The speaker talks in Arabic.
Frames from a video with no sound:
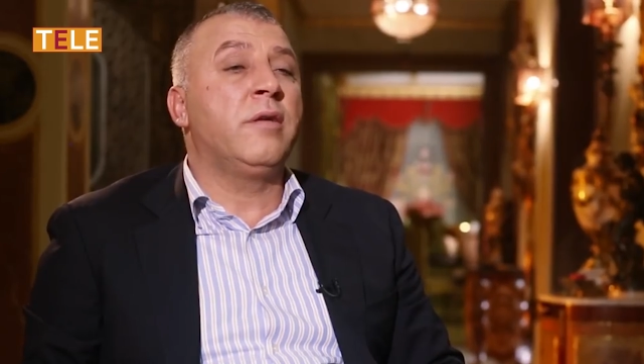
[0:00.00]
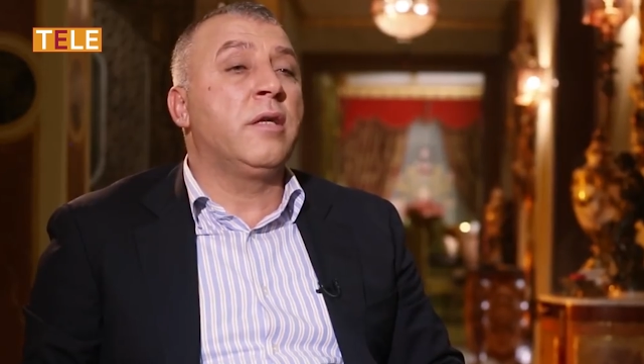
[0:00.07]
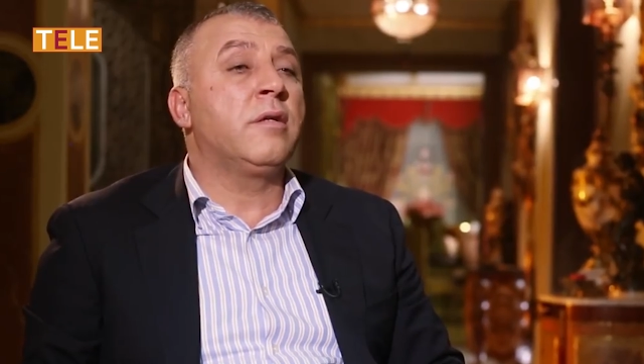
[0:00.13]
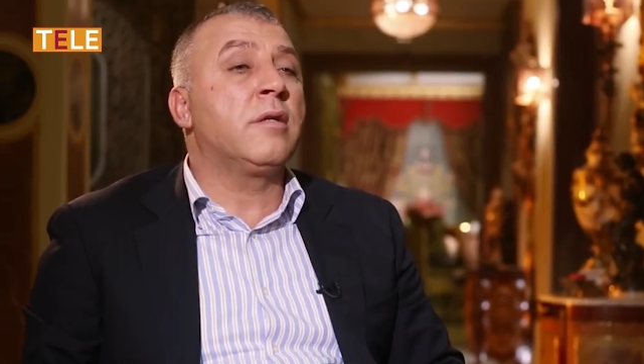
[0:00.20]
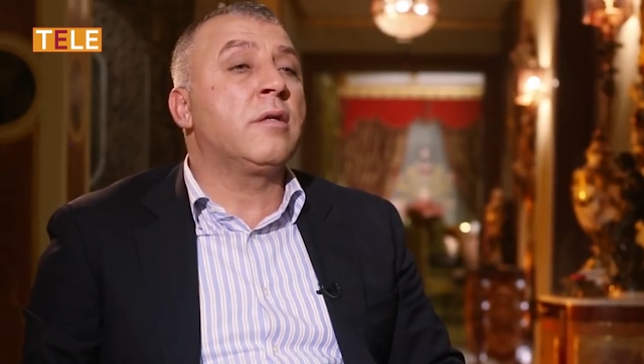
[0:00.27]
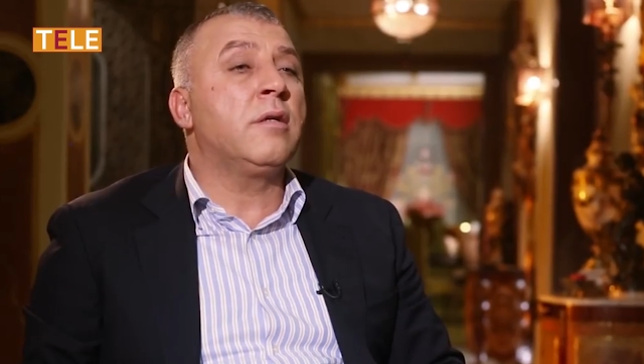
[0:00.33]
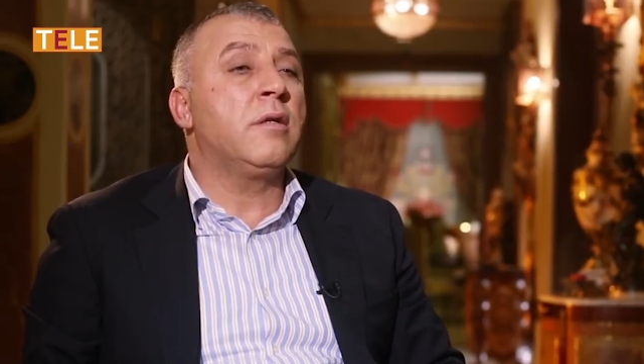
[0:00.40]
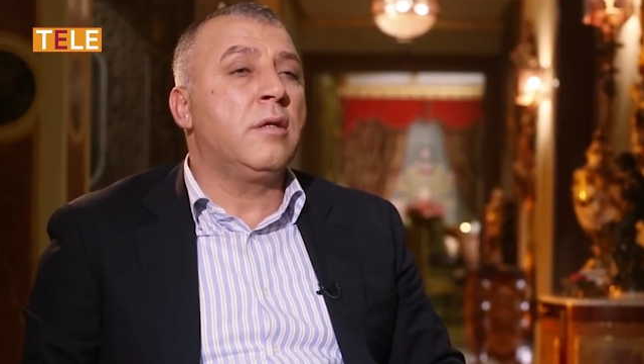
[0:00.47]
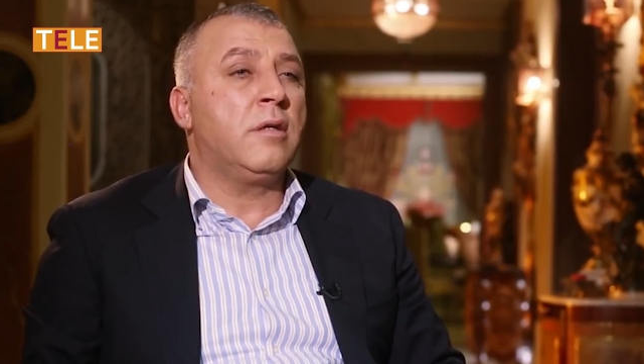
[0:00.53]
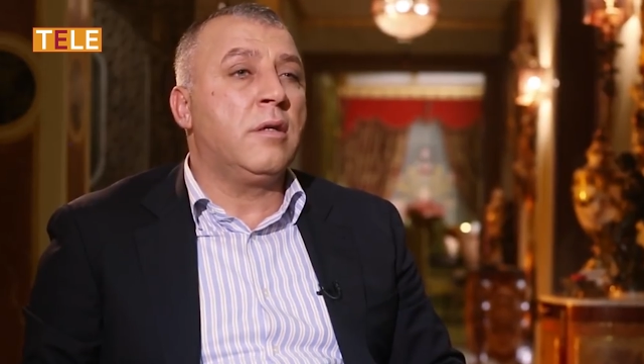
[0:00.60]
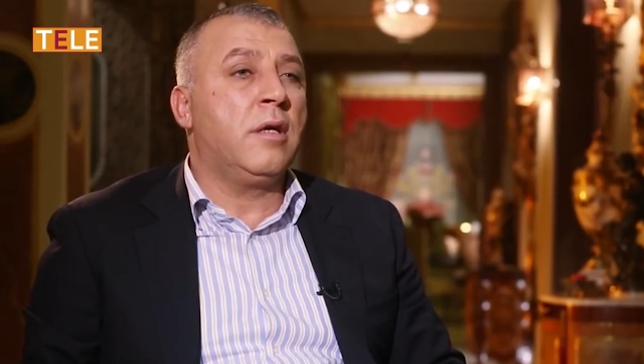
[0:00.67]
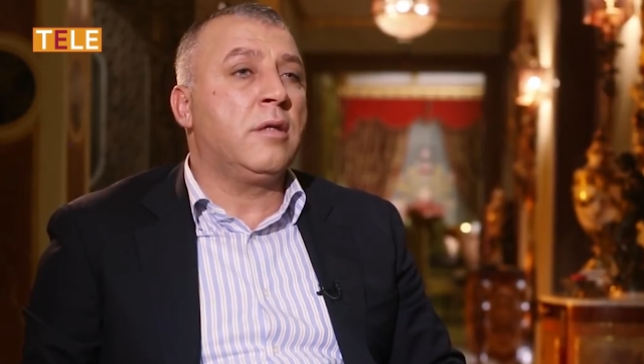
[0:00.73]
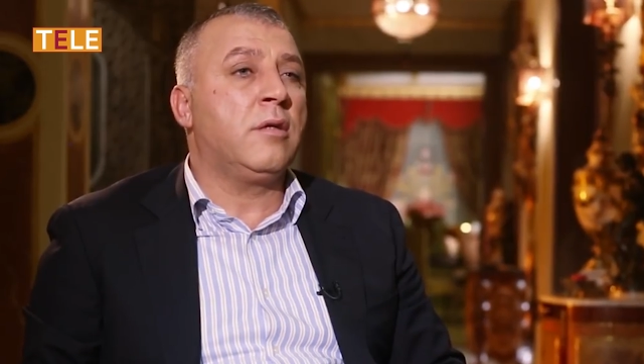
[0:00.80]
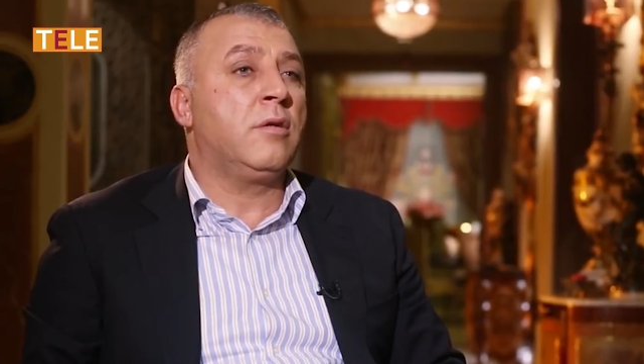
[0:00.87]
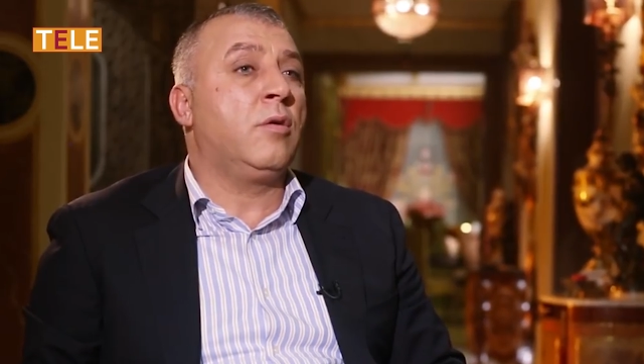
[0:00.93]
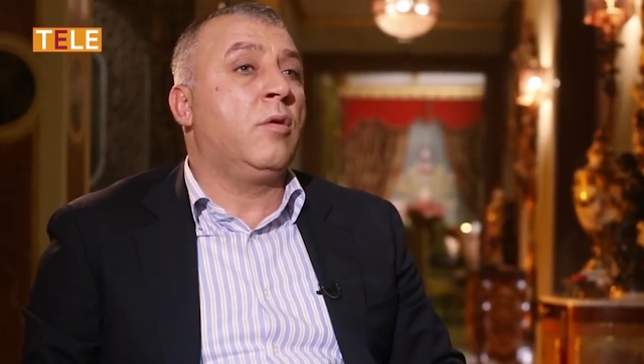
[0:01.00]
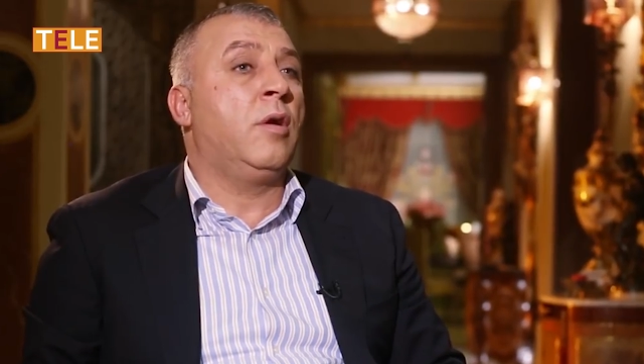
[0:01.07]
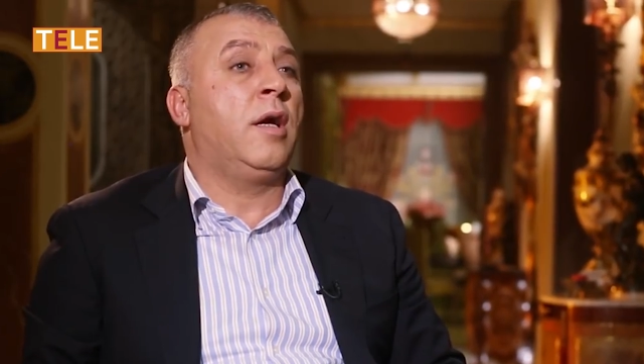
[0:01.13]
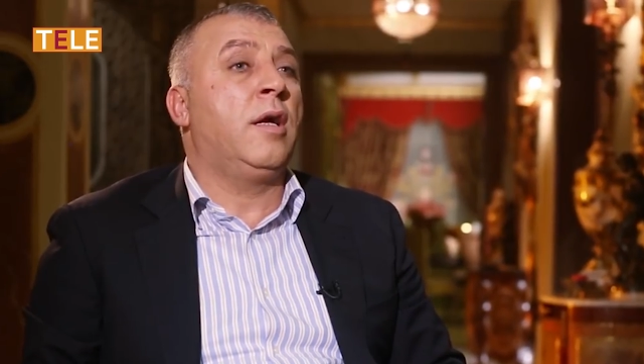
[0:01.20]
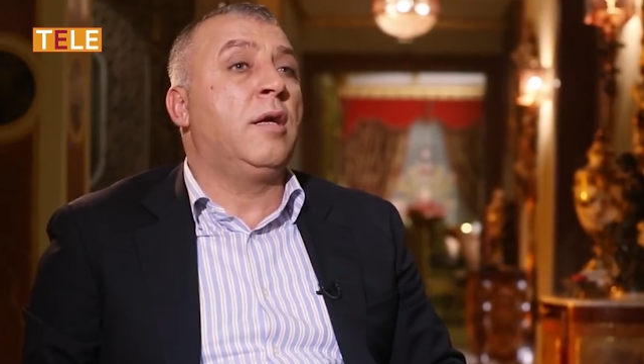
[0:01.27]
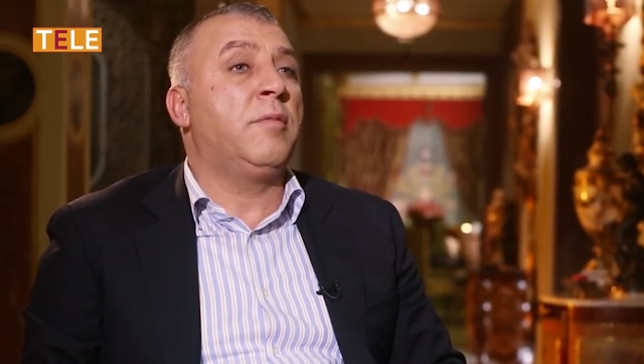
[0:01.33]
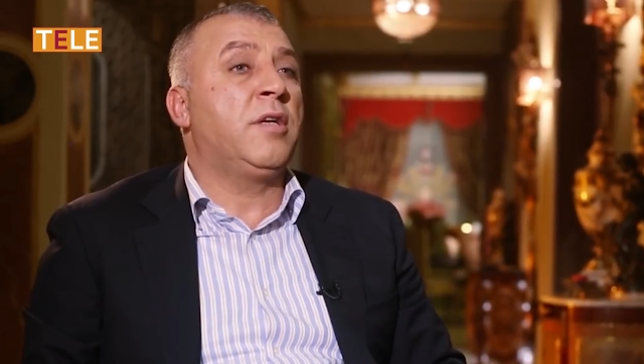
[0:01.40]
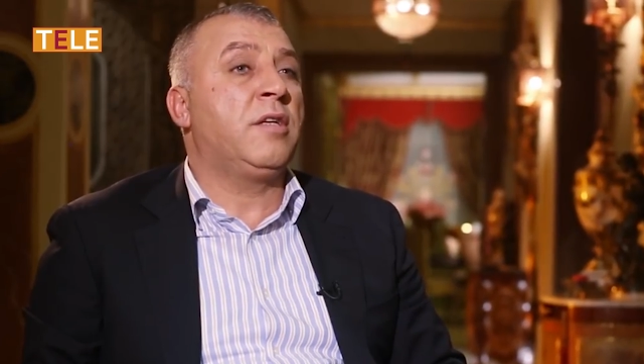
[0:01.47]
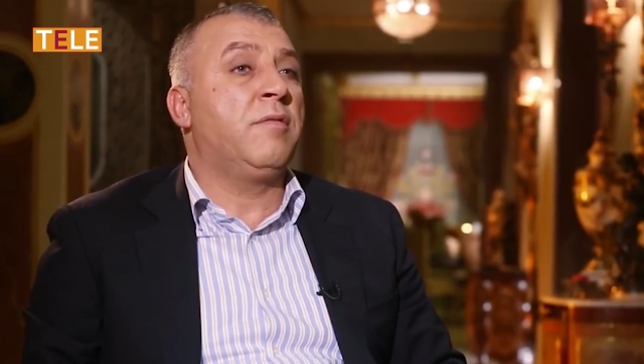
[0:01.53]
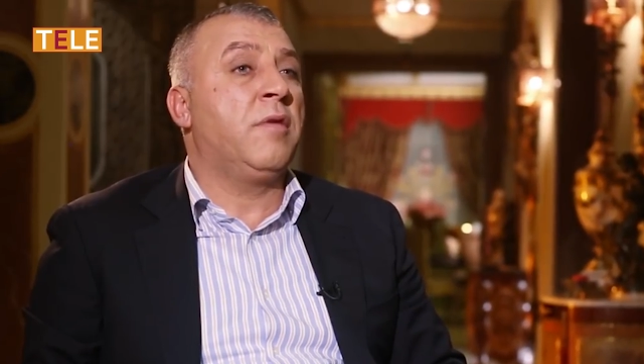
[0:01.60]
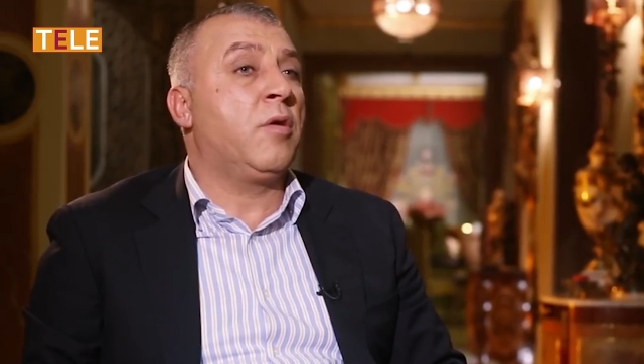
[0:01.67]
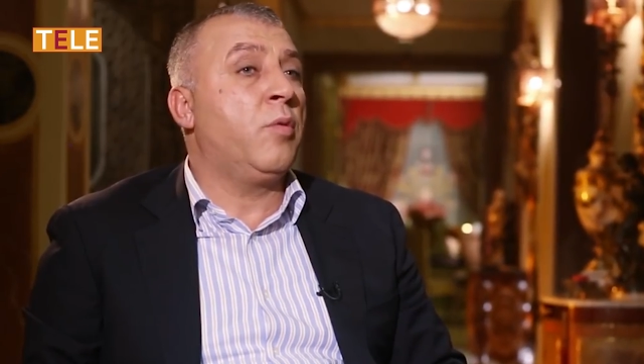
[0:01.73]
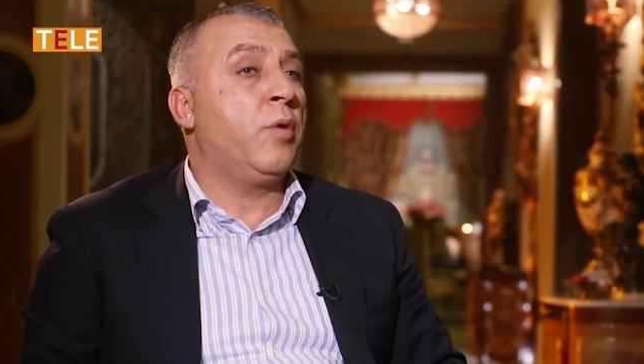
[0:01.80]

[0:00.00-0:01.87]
وجنينها معاً